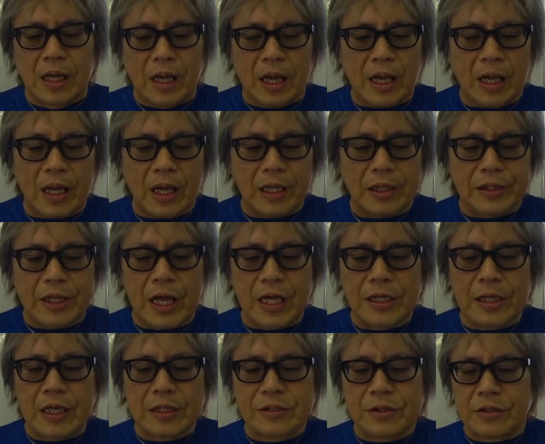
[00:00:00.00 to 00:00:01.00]
えー、低
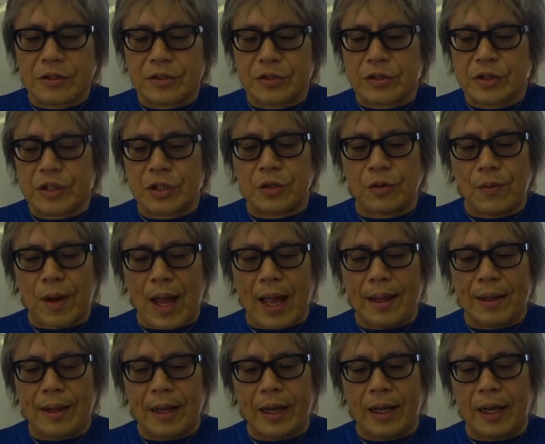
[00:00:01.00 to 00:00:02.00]
気圧の中心
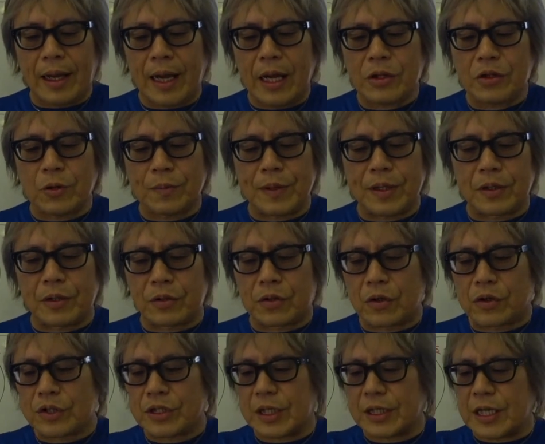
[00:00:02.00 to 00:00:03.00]
は、えー、A と B の
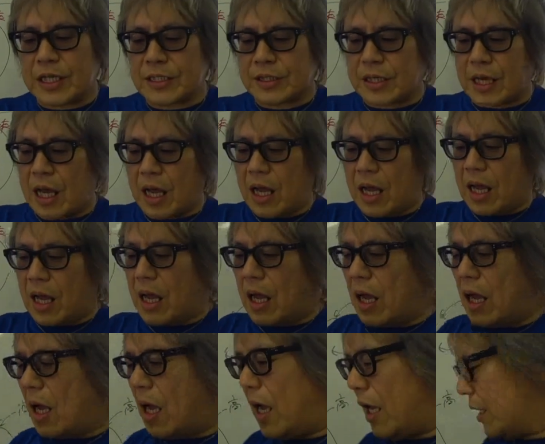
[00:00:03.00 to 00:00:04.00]
どちらです
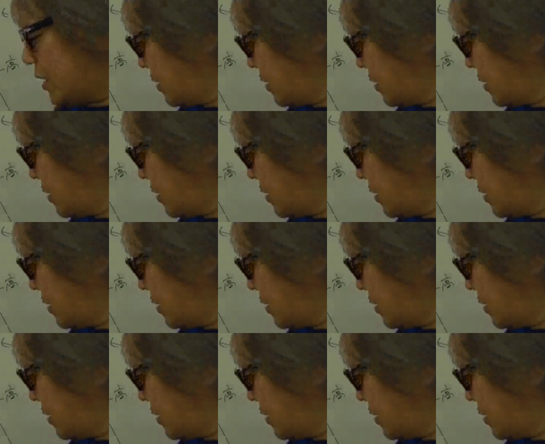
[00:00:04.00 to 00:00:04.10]
か